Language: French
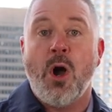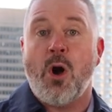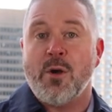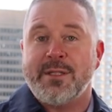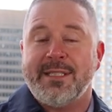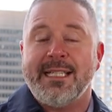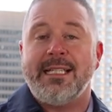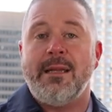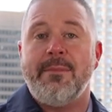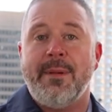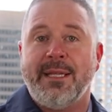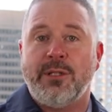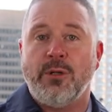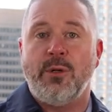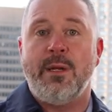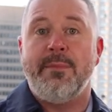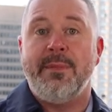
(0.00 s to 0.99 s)
On sait que les
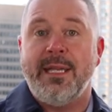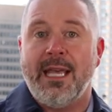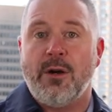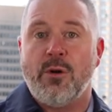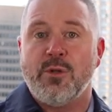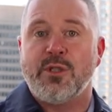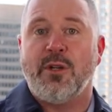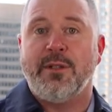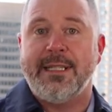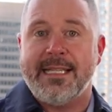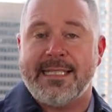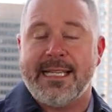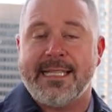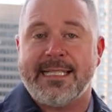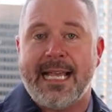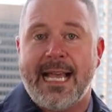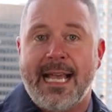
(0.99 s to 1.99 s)
métaux, les minéraux sont
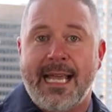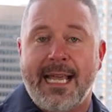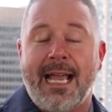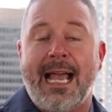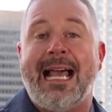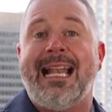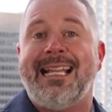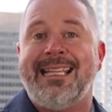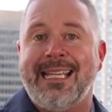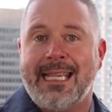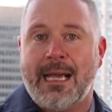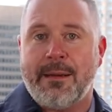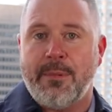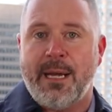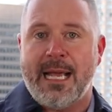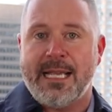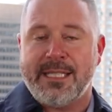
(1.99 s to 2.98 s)
nécessaires à la
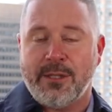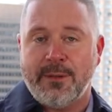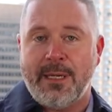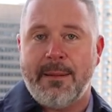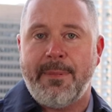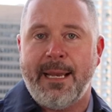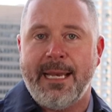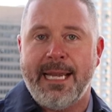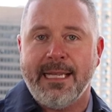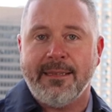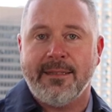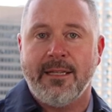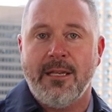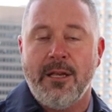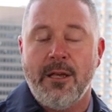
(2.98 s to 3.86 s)
décarbonation de la planète,